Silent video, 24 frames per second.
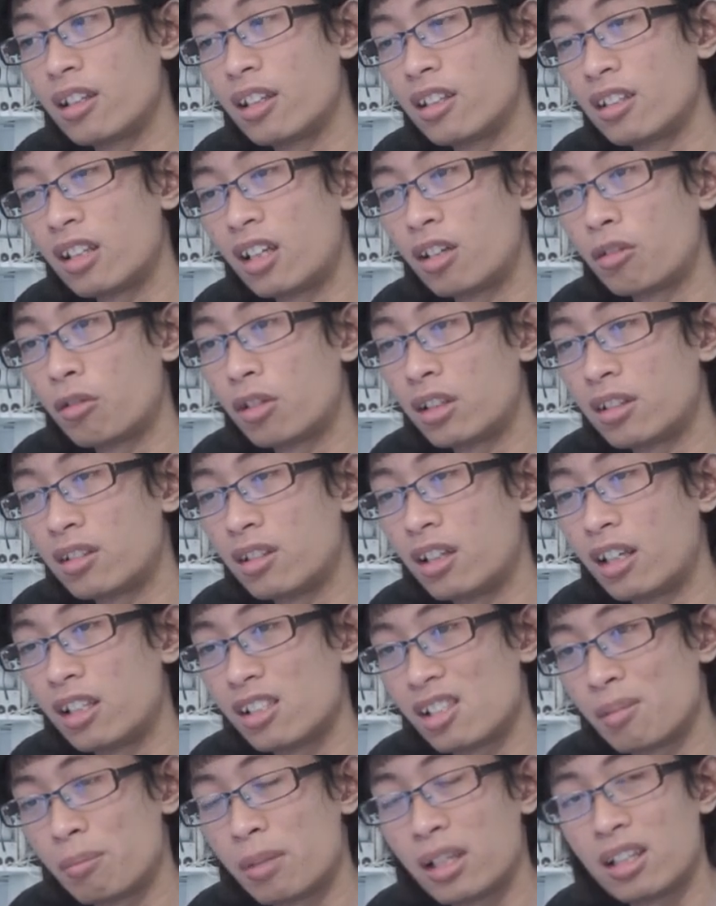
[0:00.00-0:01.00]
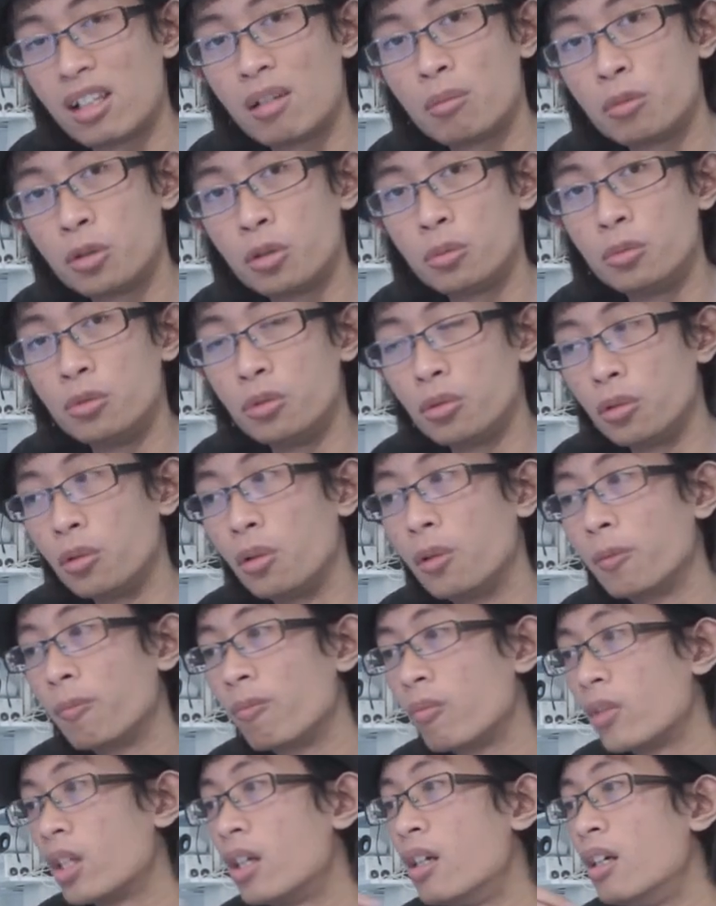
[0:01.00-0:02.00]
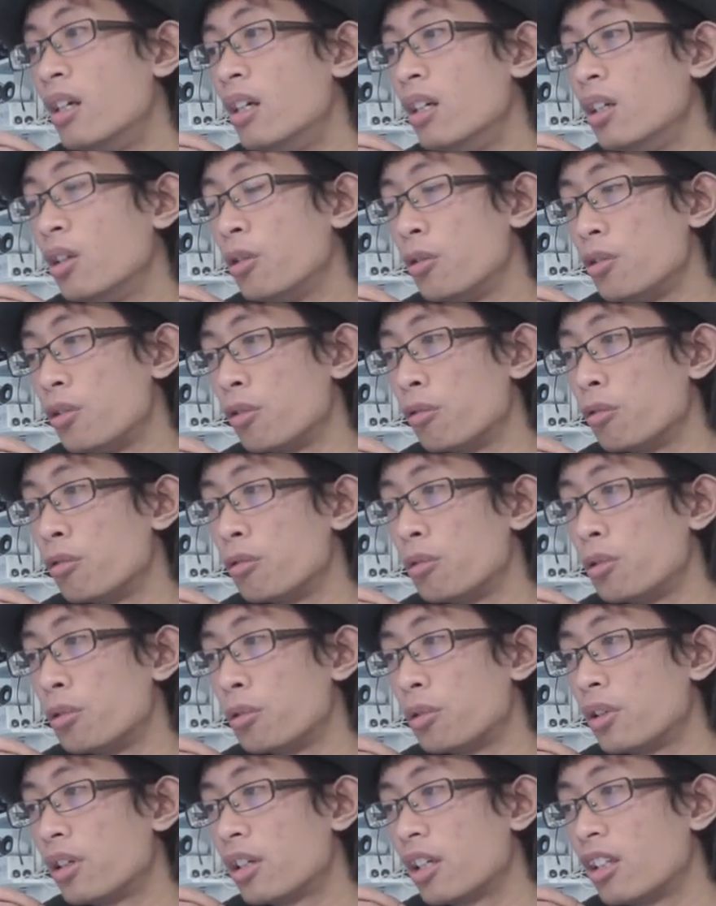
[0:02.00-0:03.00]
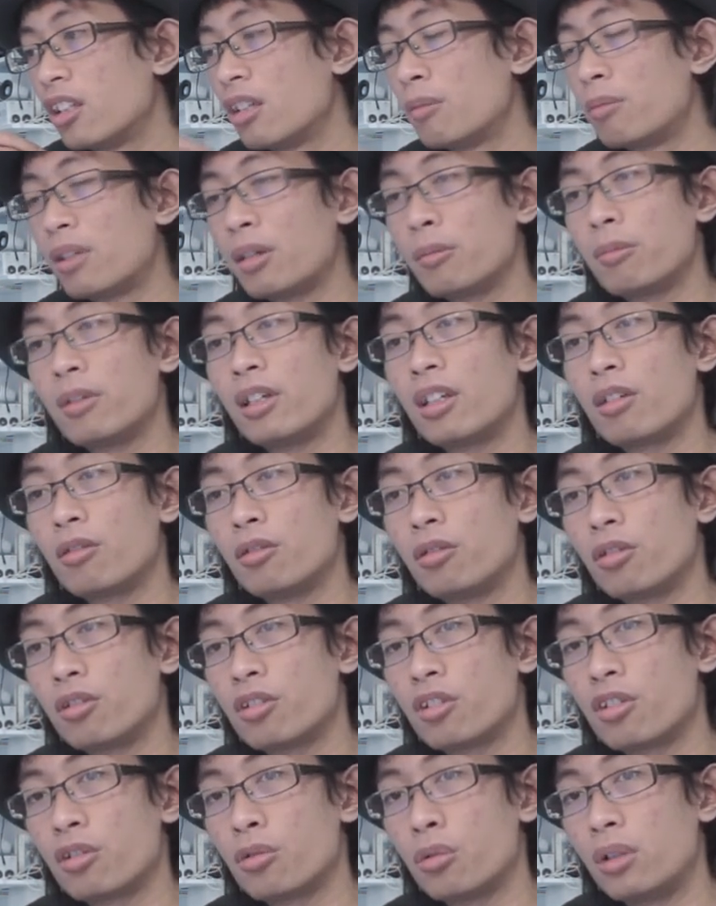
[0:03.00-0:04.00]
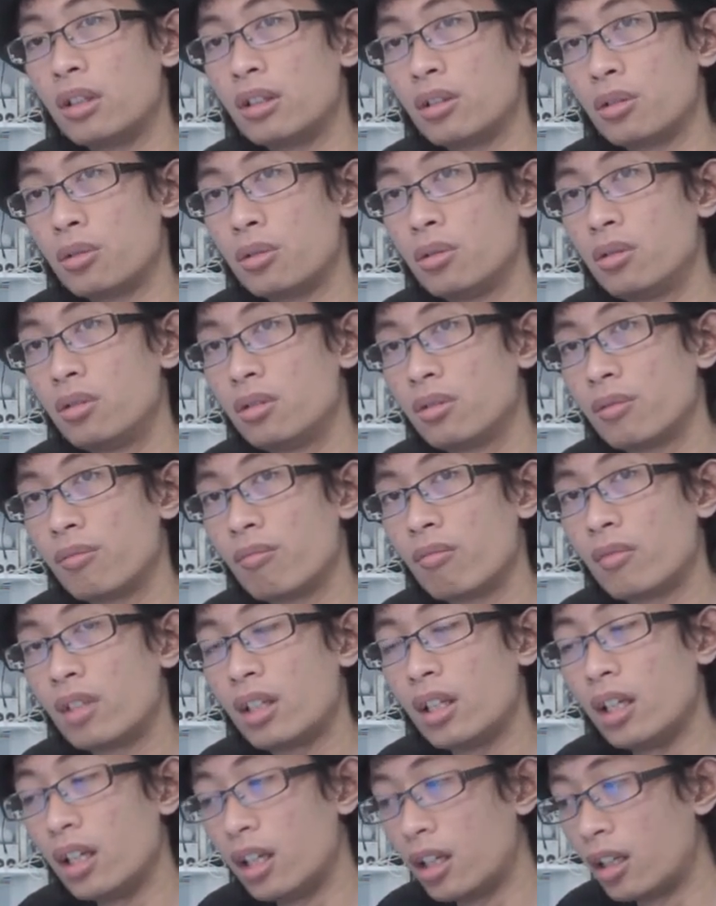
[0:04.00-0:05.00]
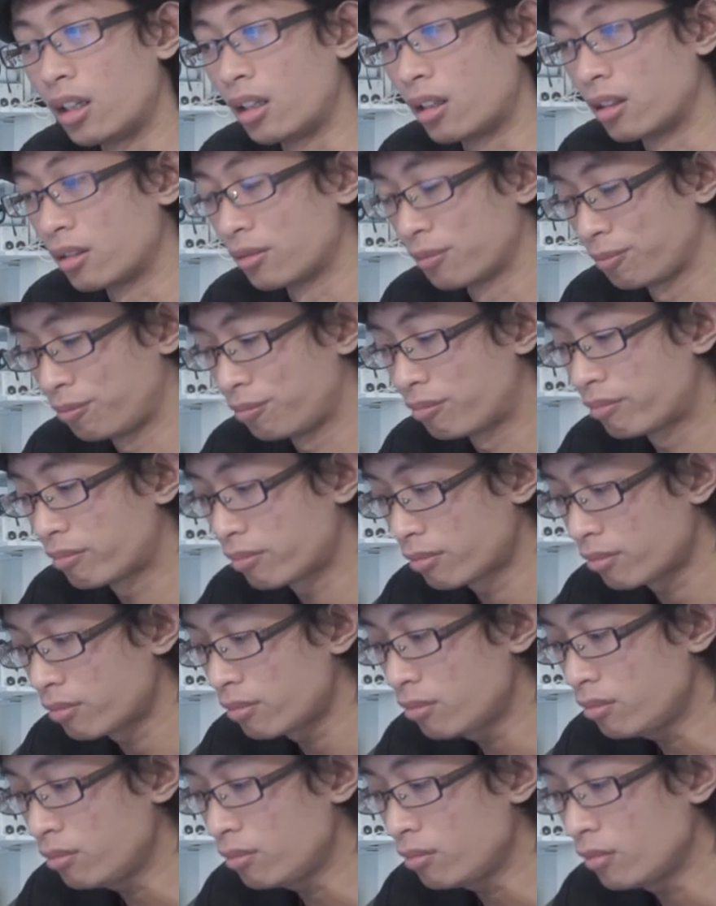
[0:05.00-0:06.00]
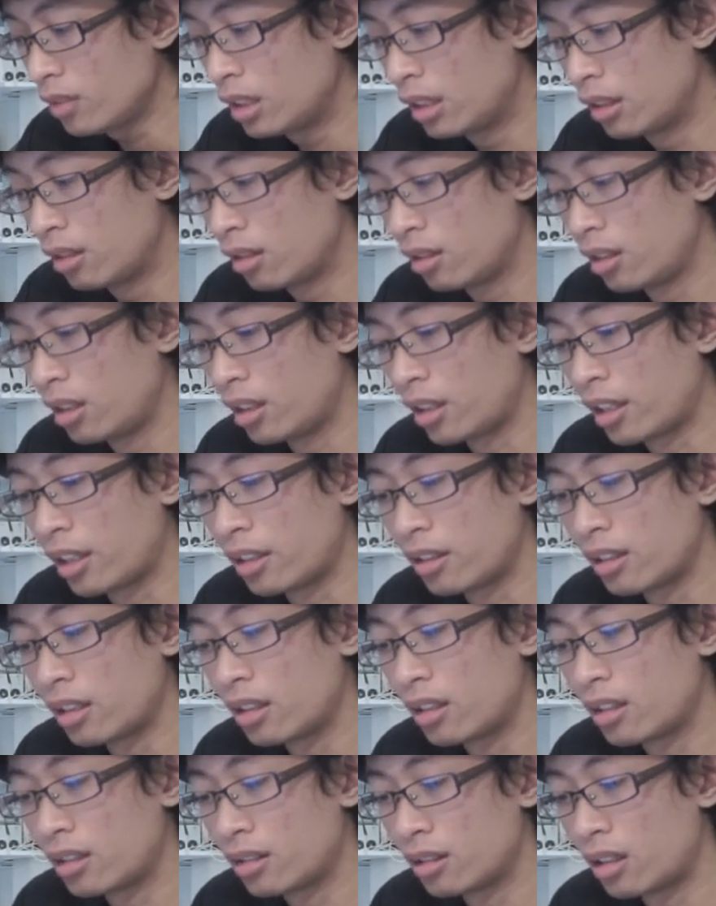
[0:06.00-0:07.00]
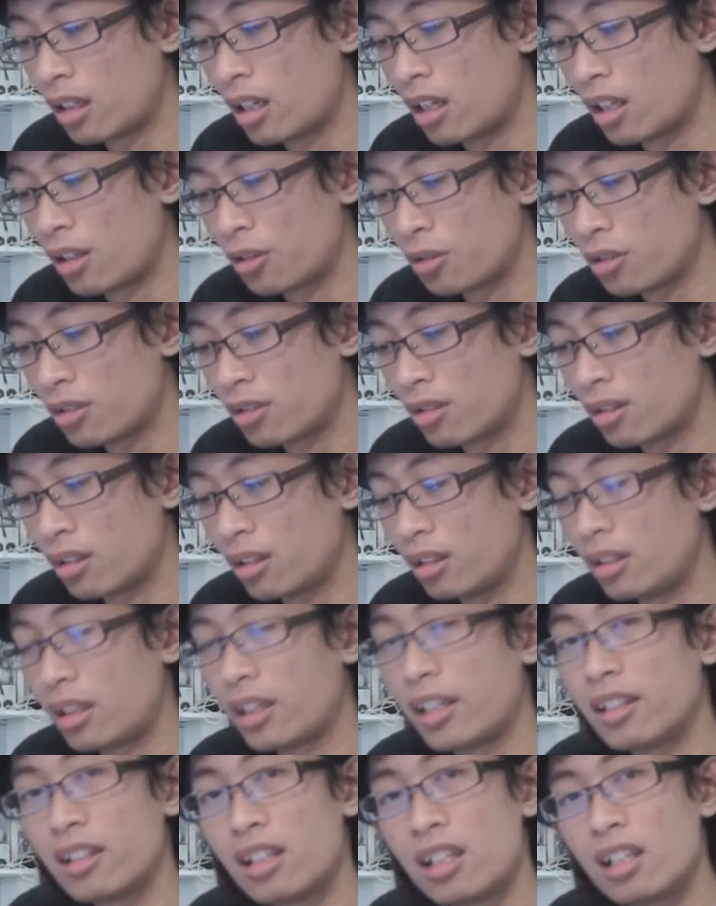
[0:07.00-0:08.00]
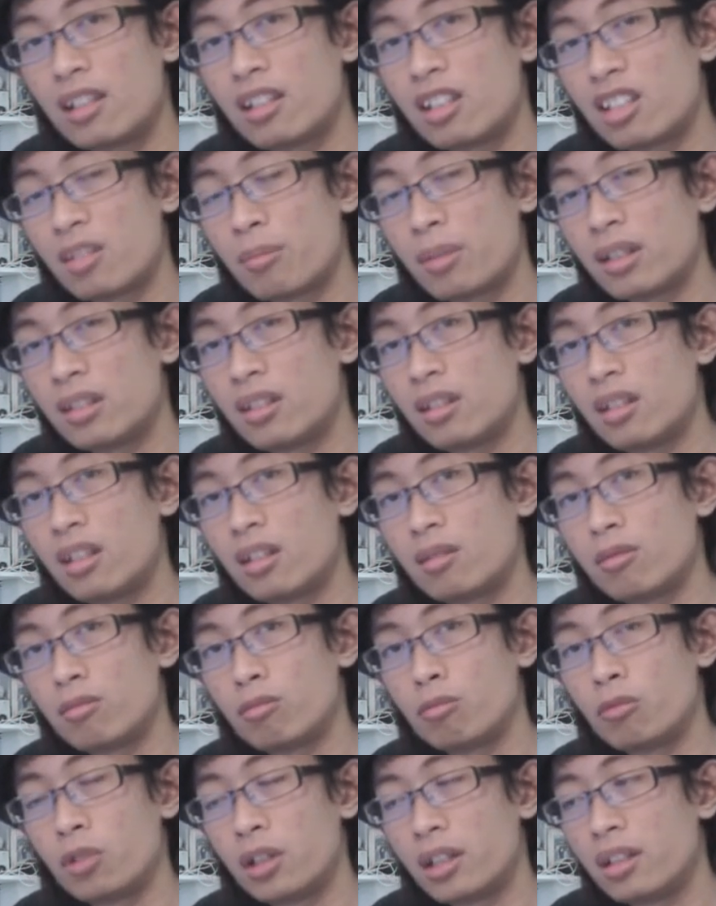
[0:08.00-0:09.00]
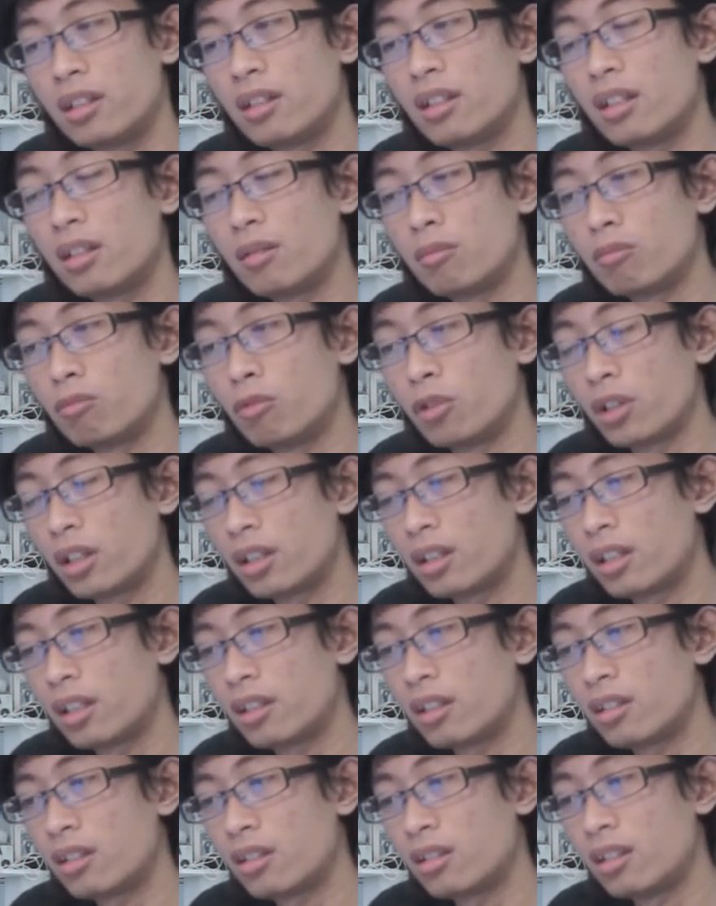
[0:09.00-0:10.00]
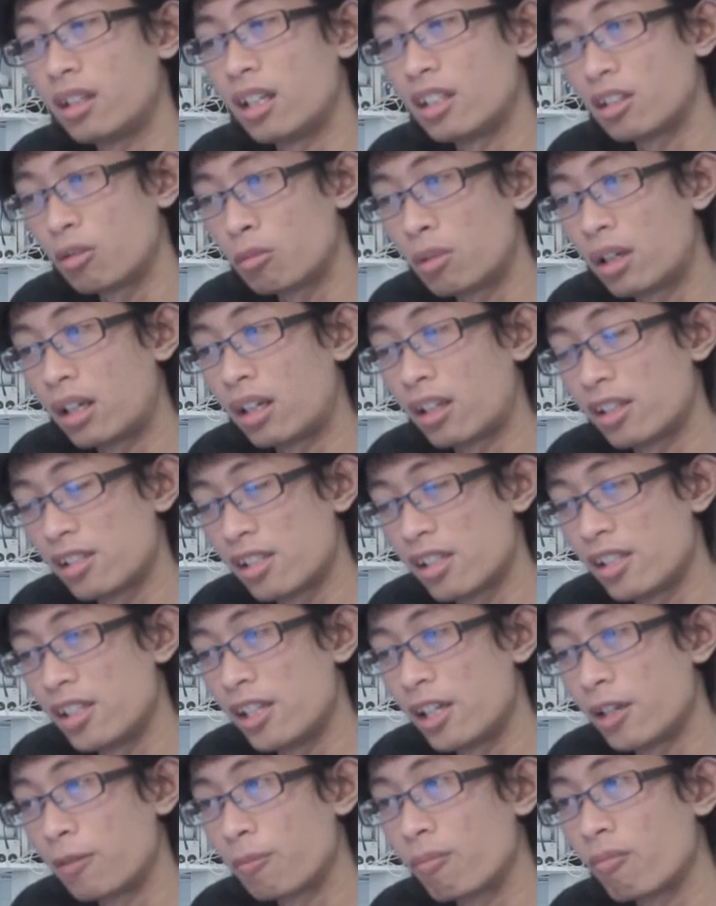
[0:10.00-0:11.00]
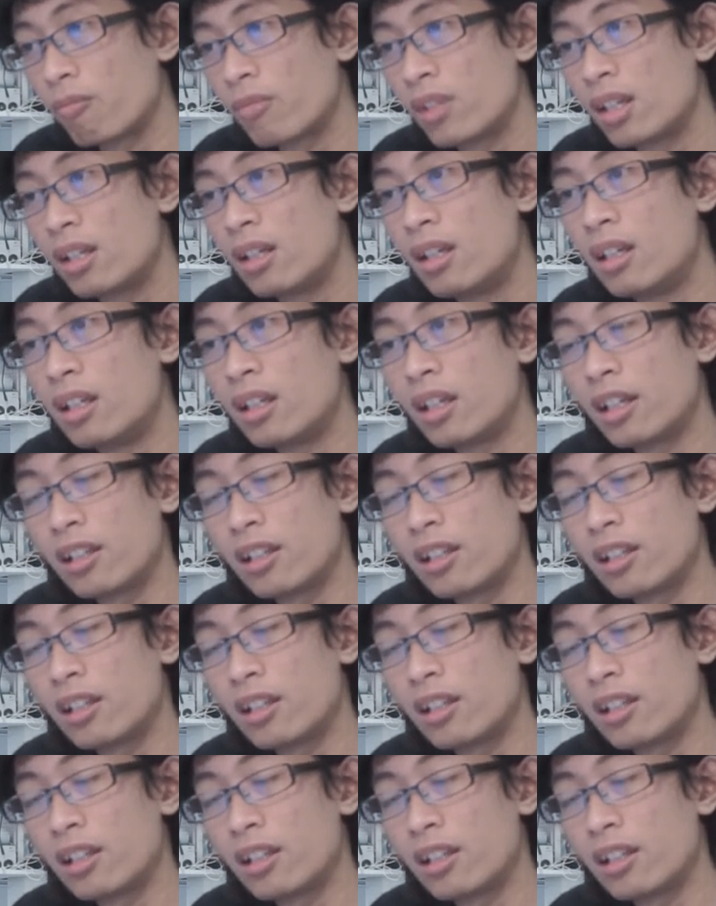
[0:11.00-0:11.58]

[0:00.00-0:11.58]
light dan kita lakukan dengan cepat dan buru-buru ujung-ujungnya kita prepare untuk sesuatu yang yang kita harus yang kita antisipasi yang mungkin tidak mungkin kita nggak tahu bakal kejadian